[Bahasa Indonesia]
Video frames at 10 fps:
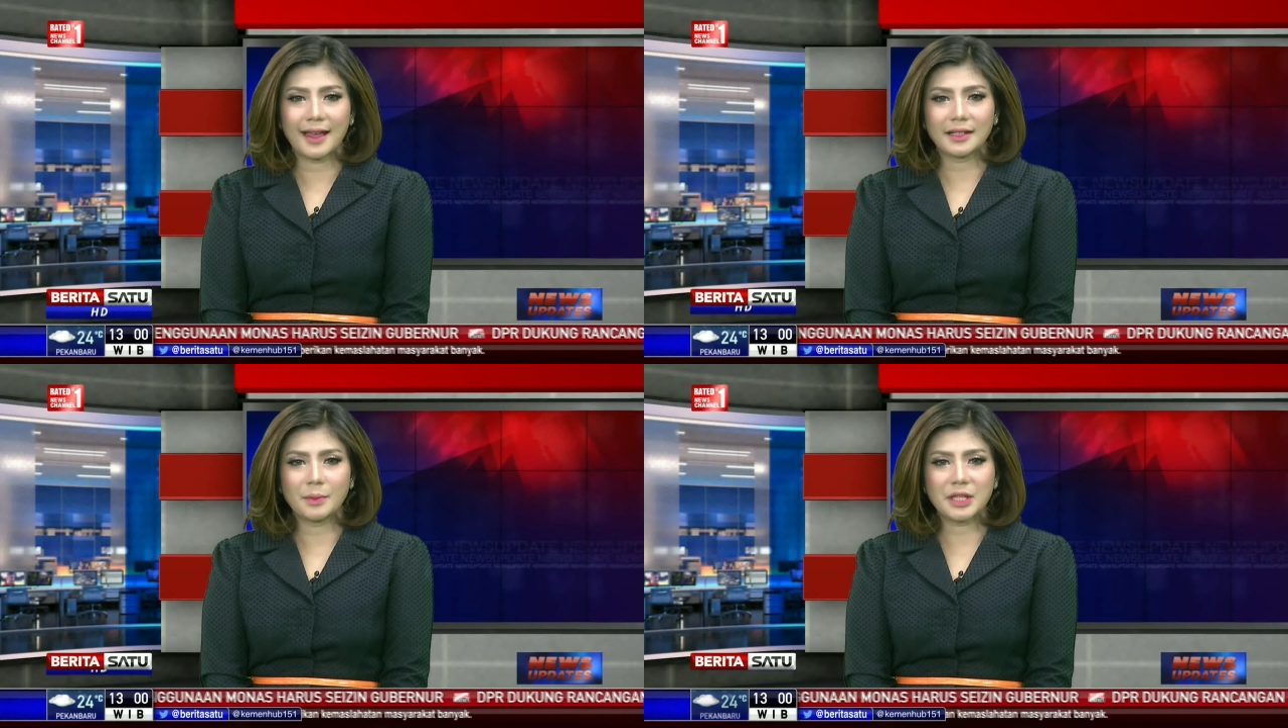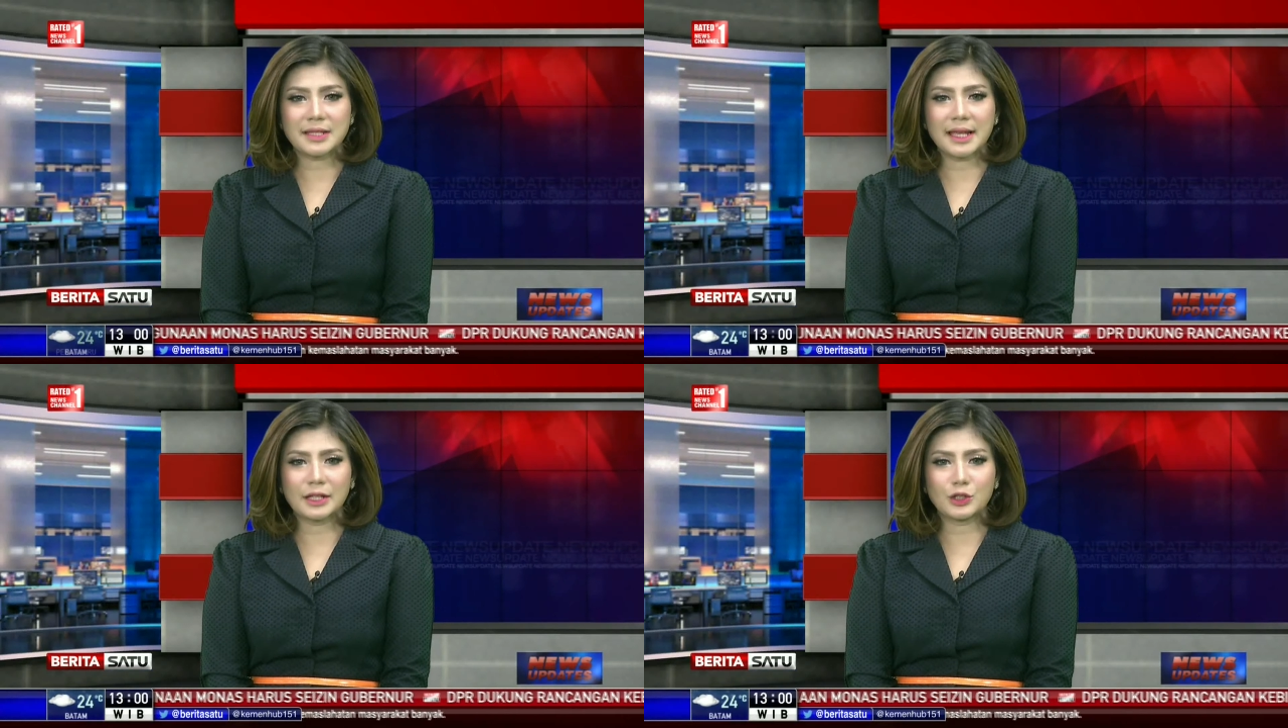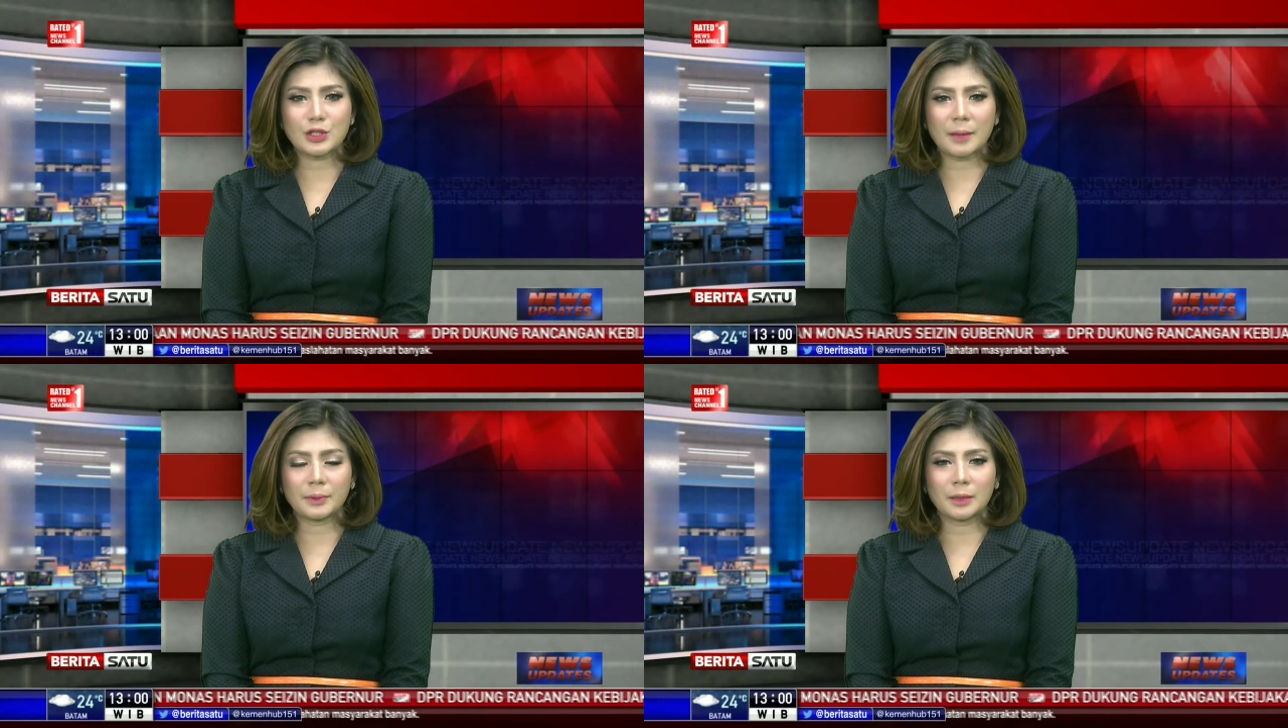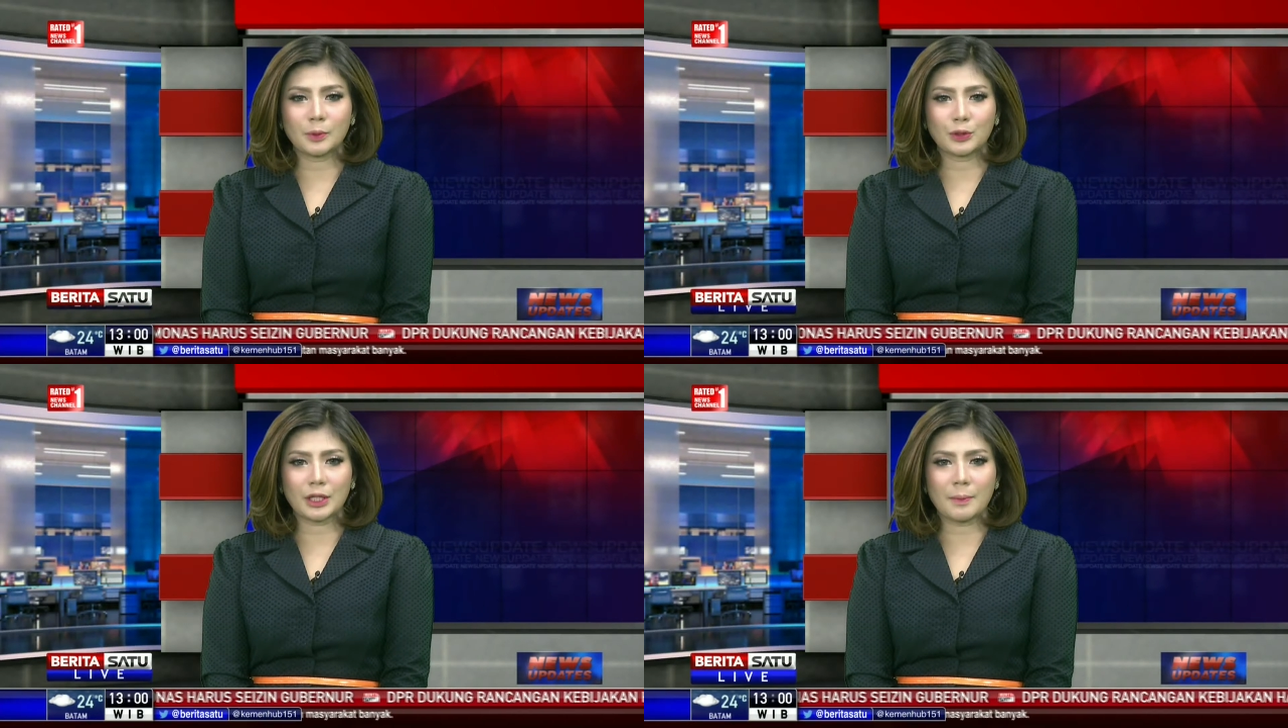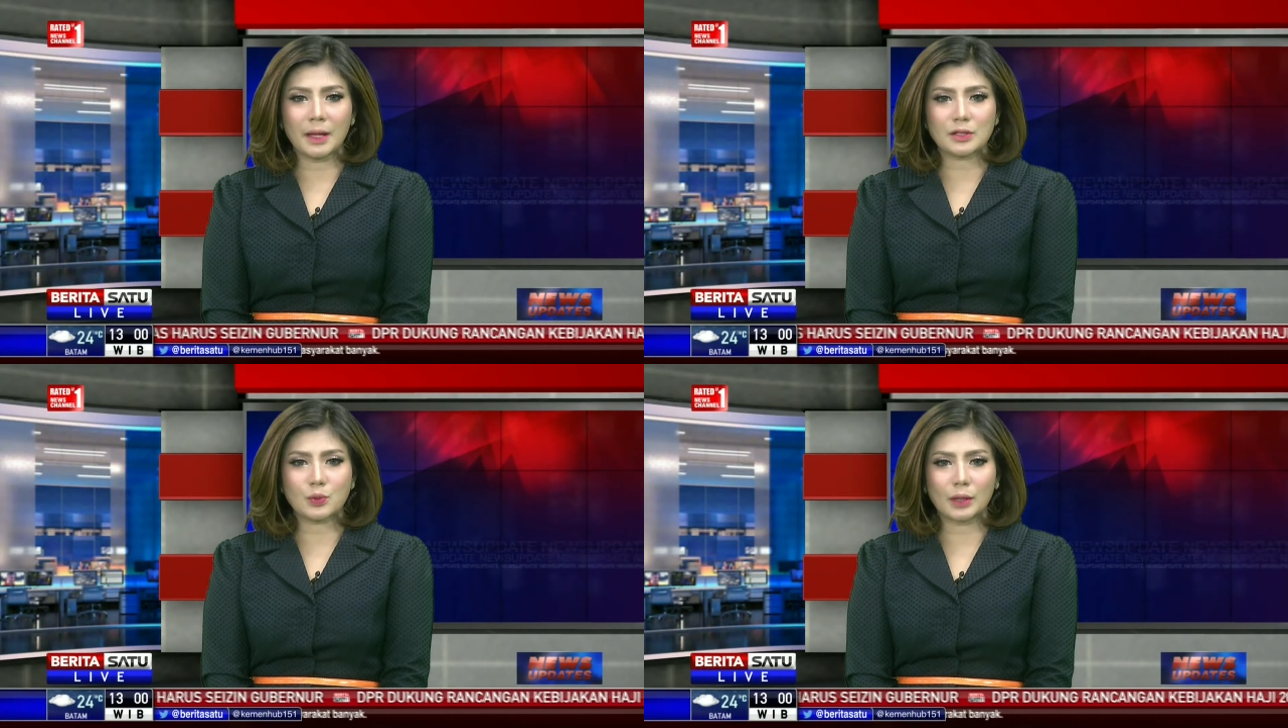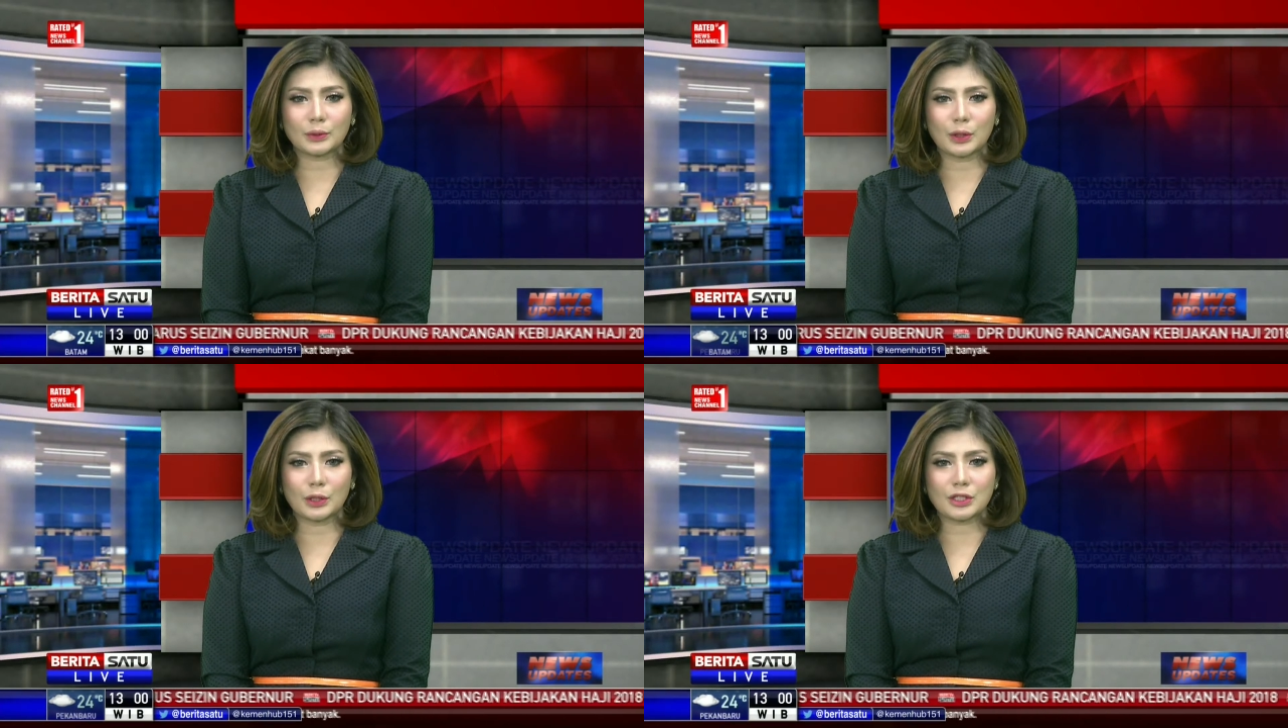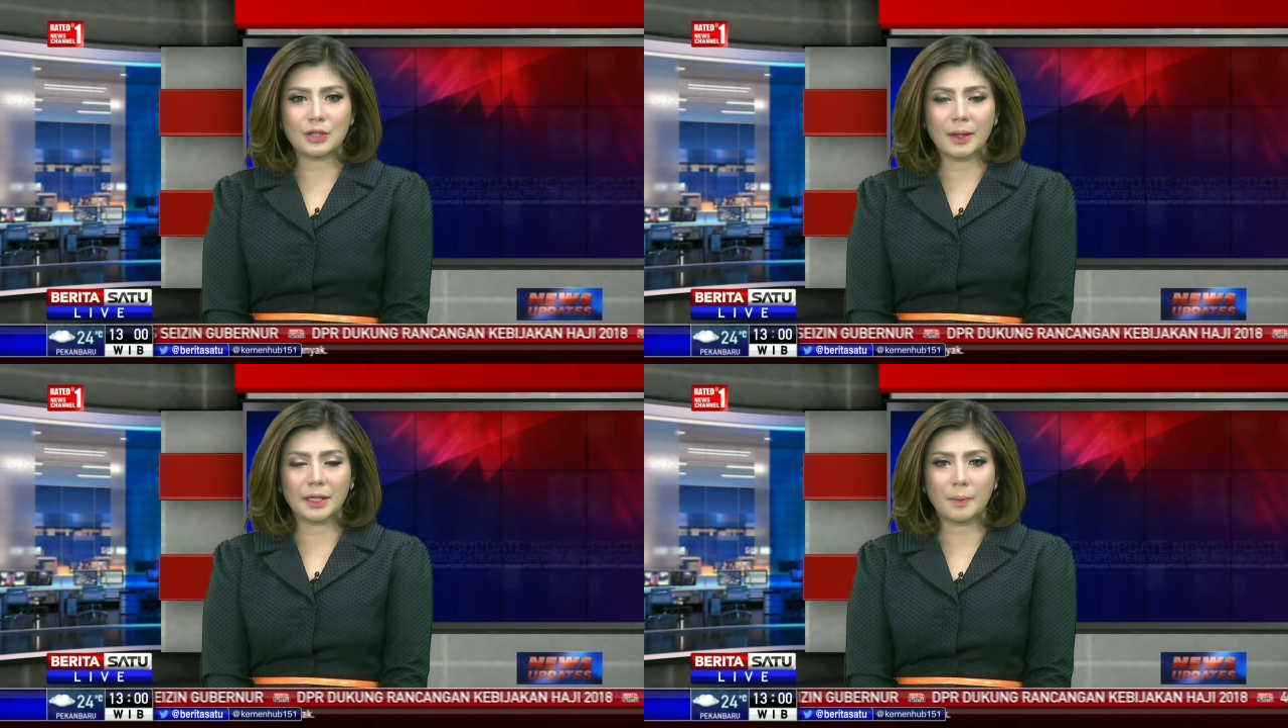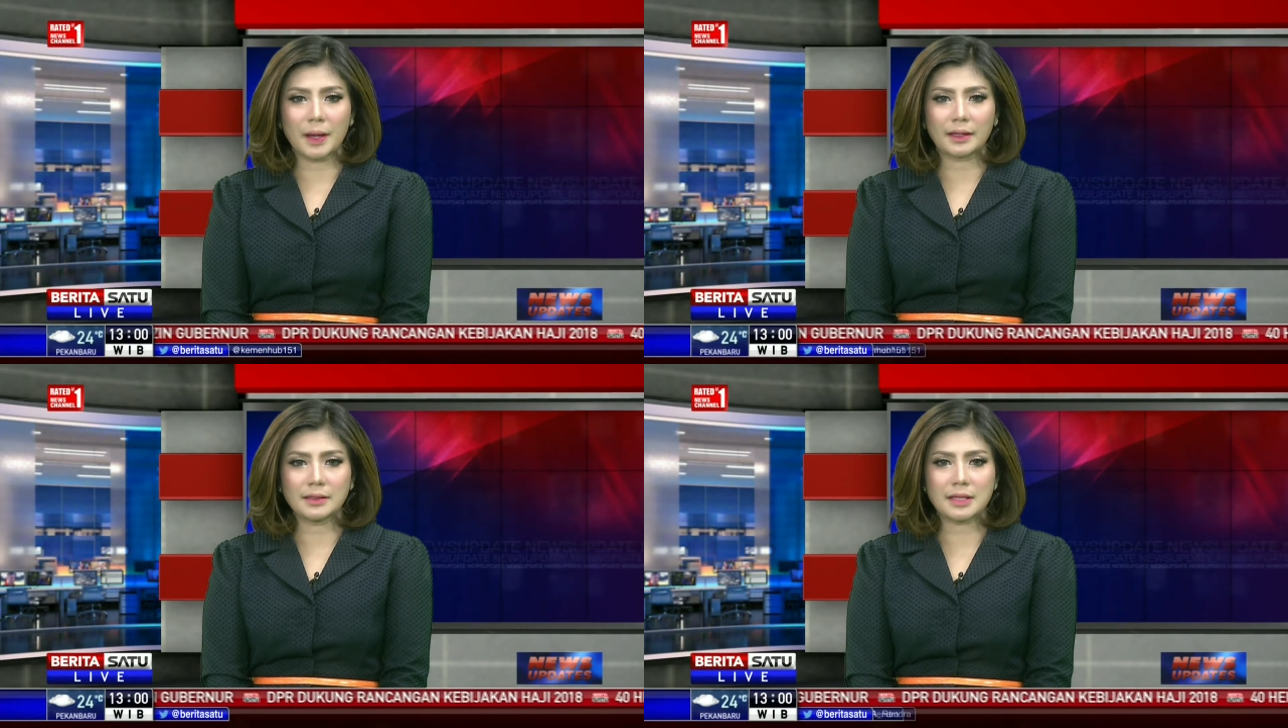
Anda menyaksikan news update pukul 13 waktu Indonesia bagian Barat.